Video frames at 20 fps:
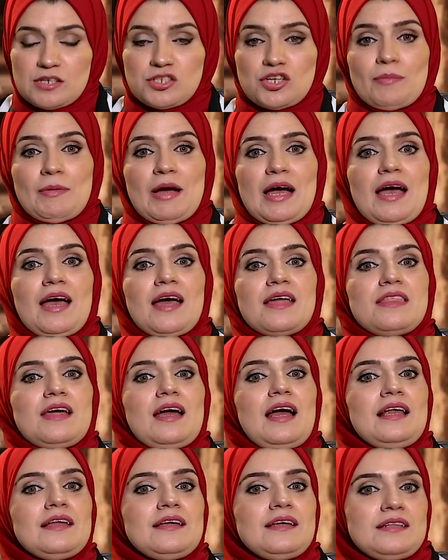جمع
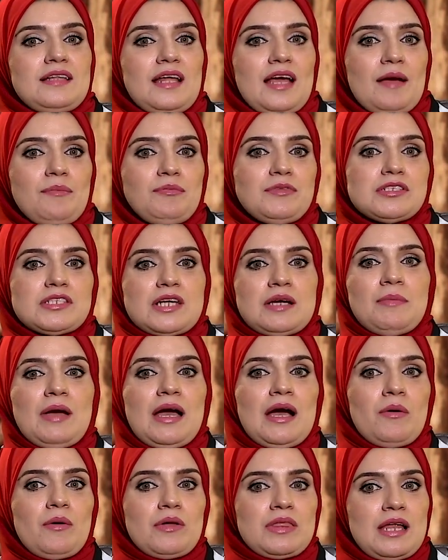هذا الكتاب
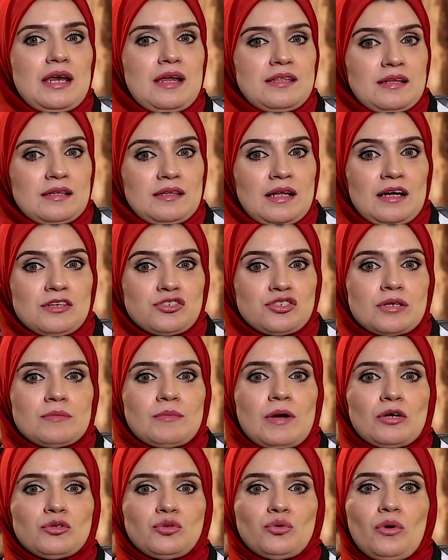913
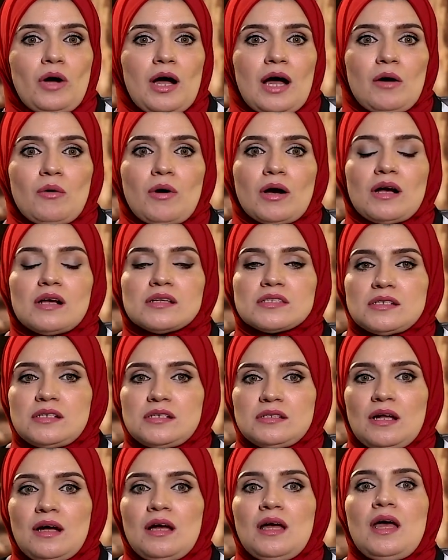مقطوعة
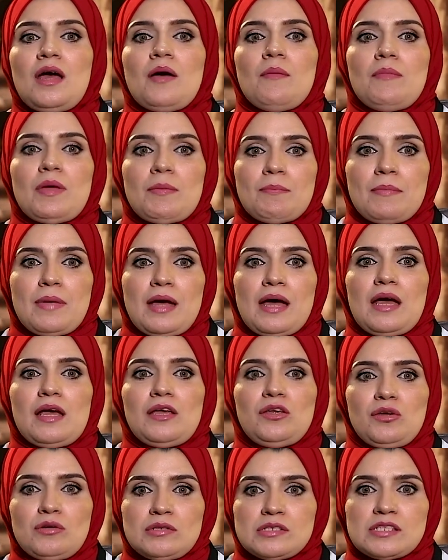وقصيدة مما
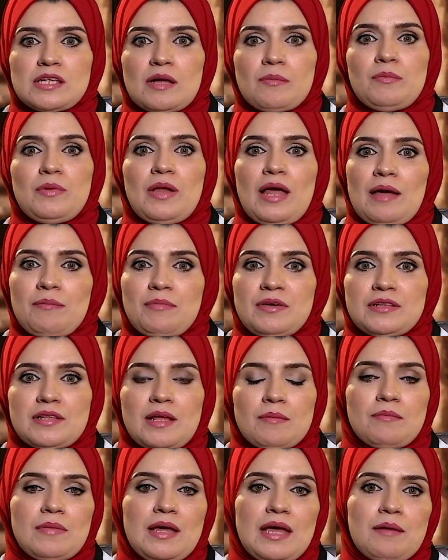ينسب لأبي
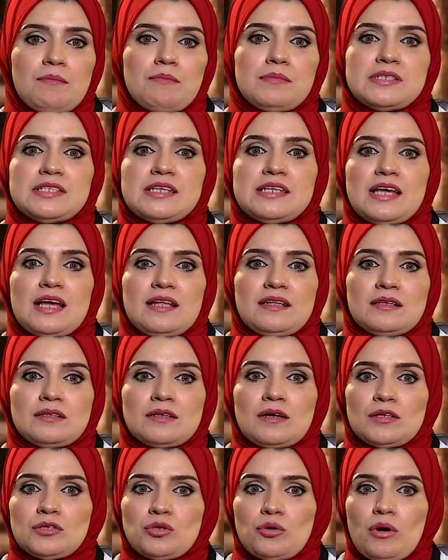تمام بزيادة
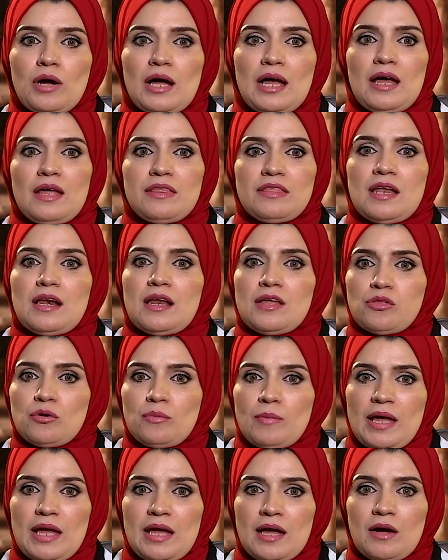قدرها
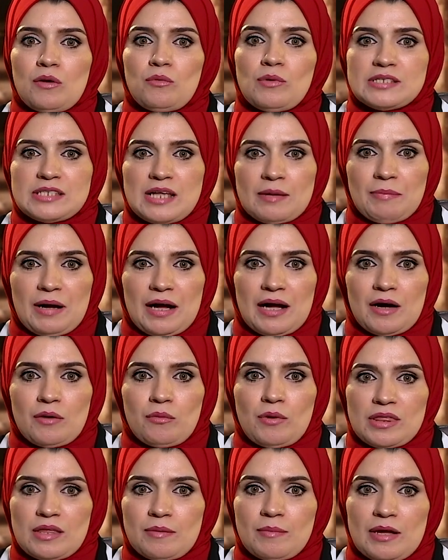
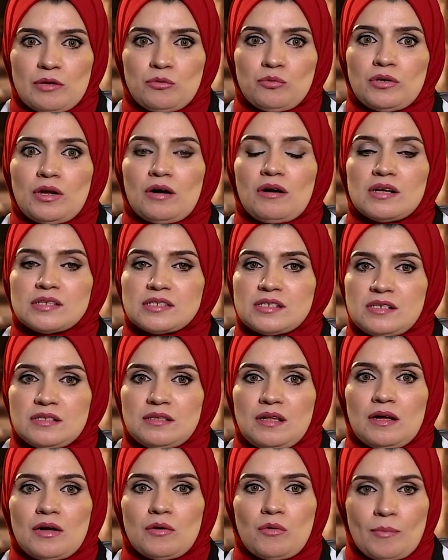387
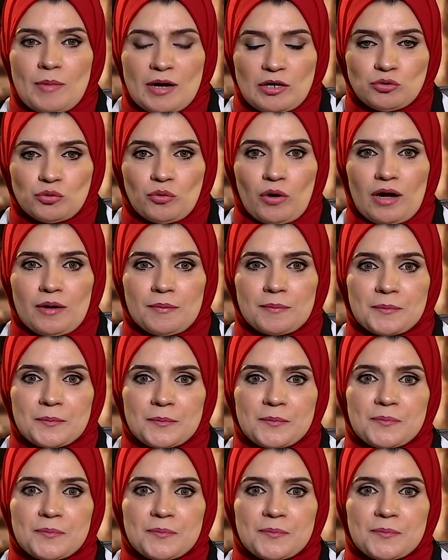قصيدة ومقطوعة.